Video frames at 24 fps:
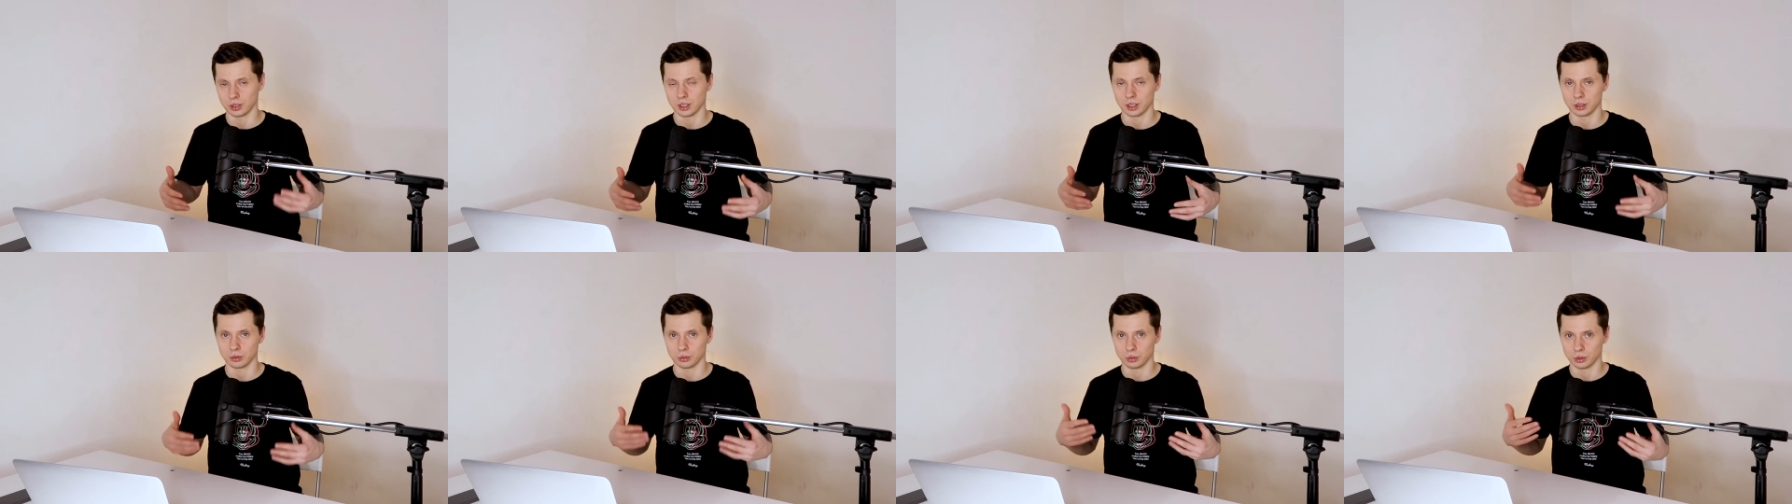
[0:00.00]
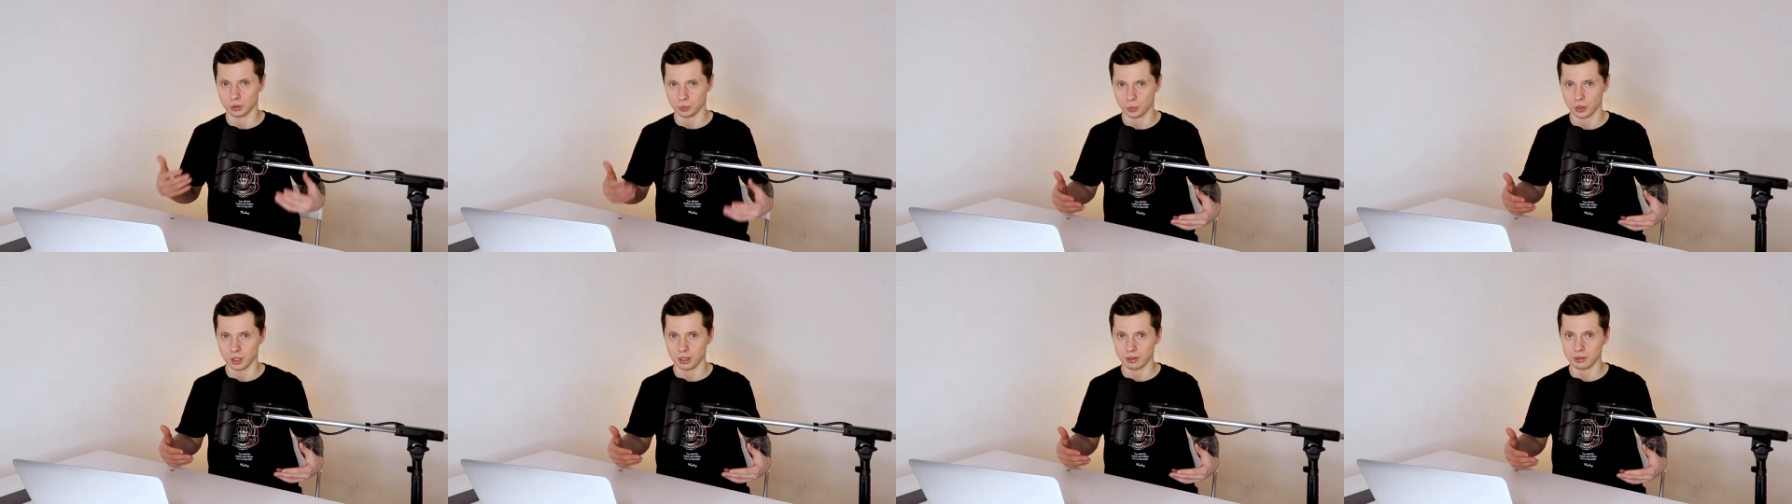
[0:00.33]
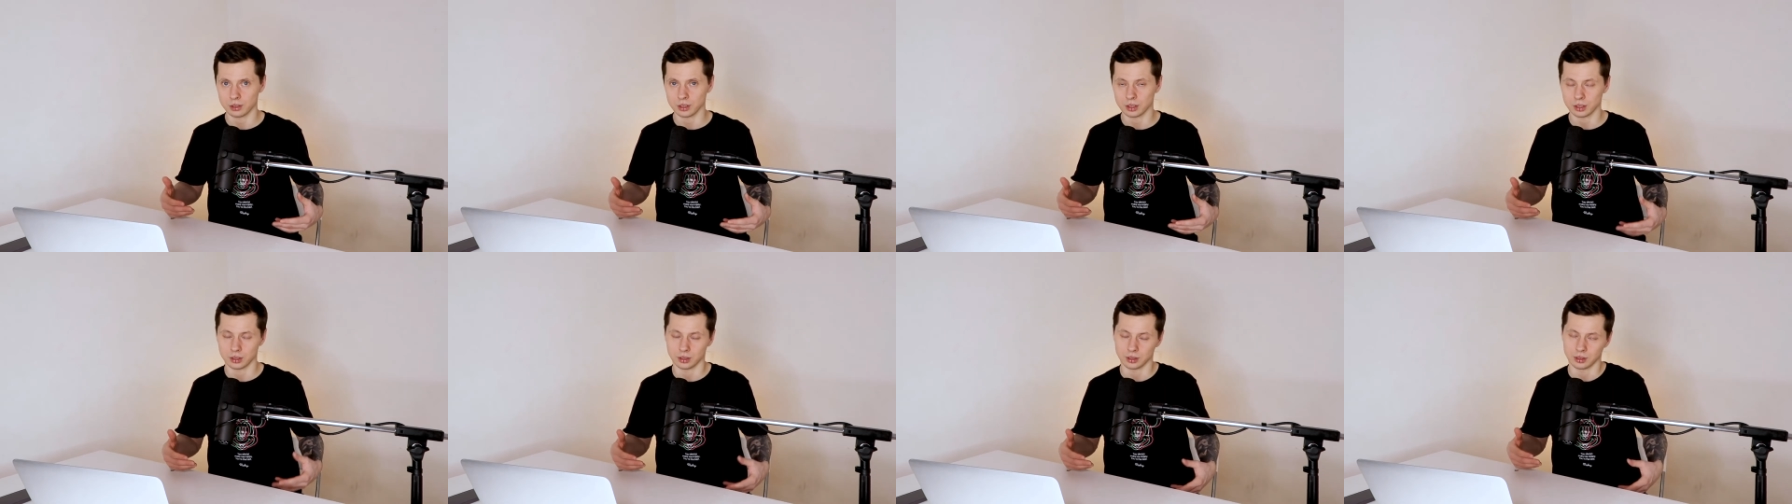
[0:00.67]
так, то
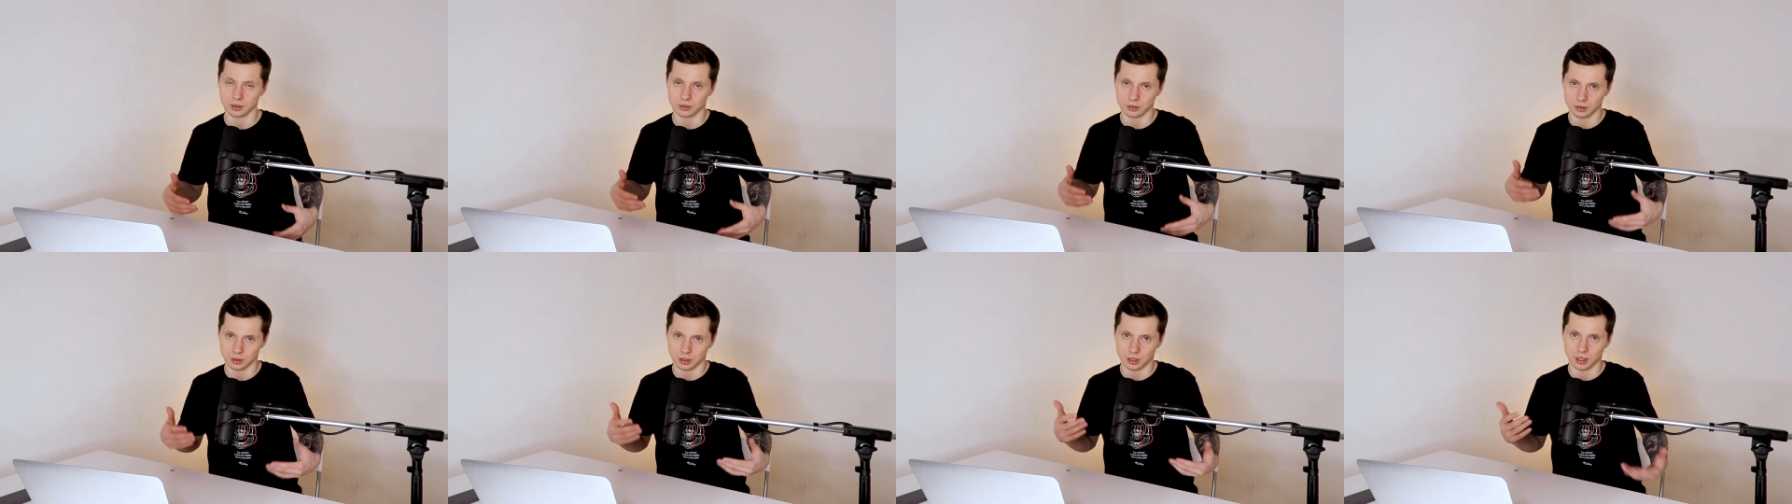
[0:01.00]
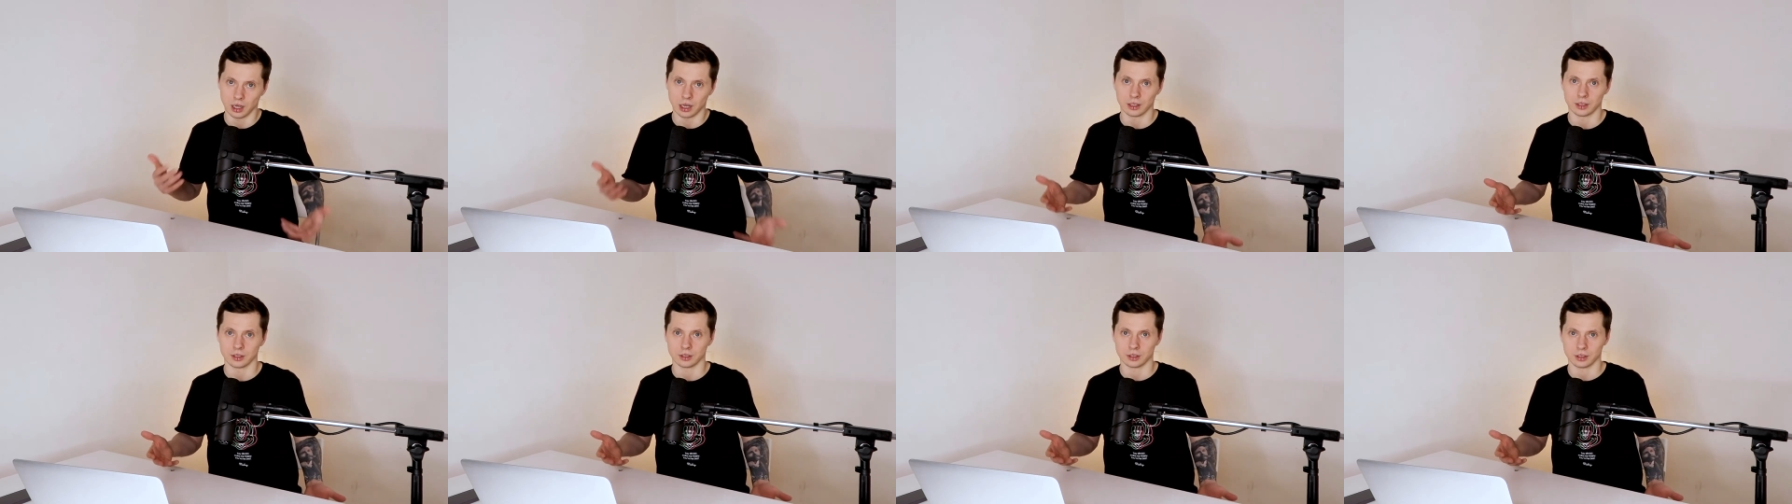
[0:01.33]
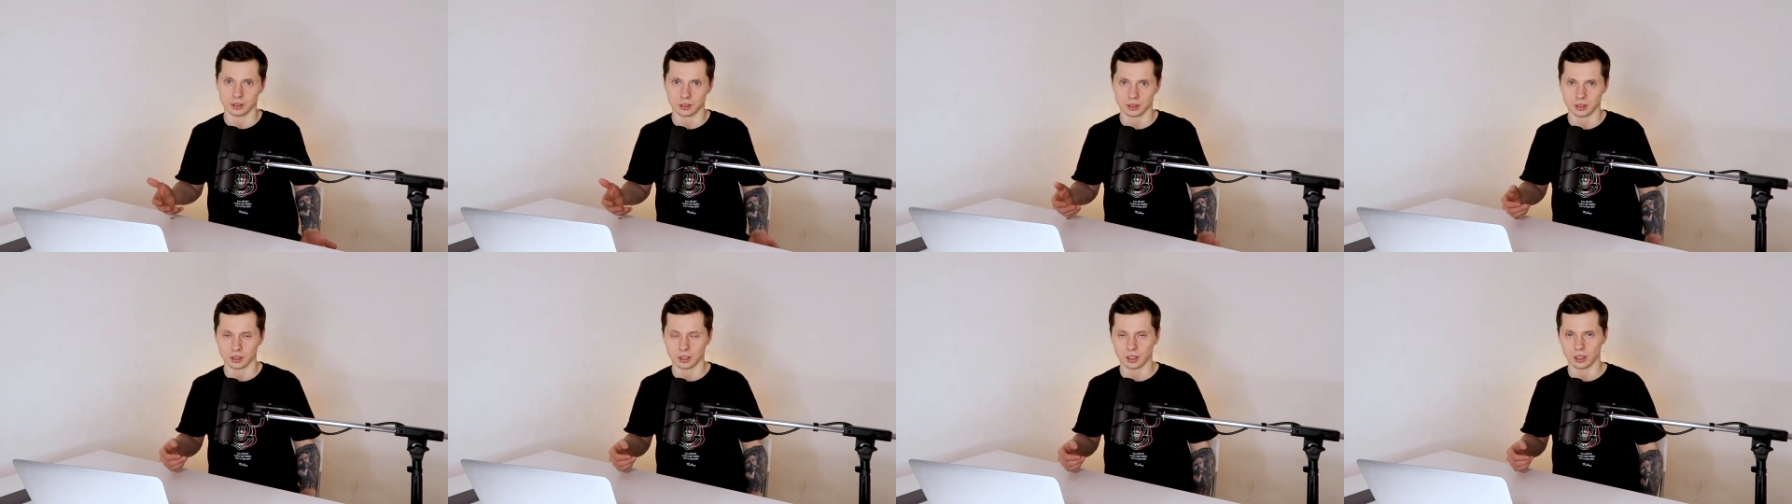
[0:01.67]
исправить. Это как раз
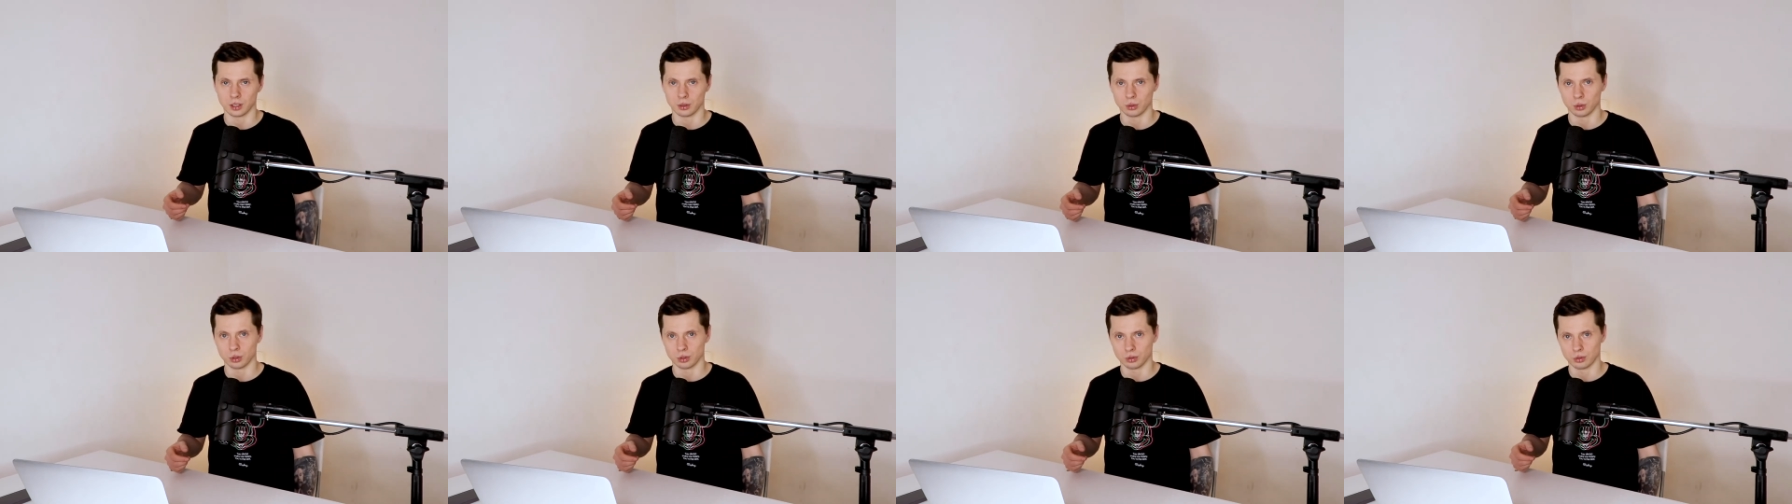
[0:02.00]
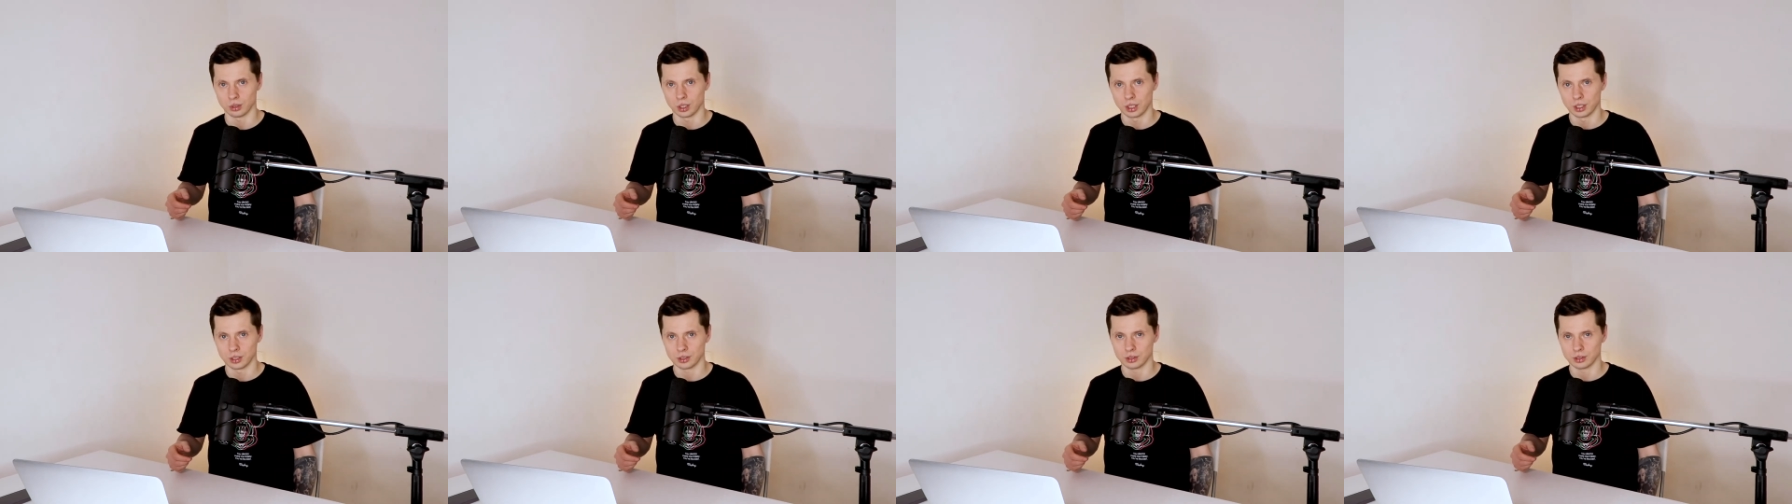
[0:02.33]
к страху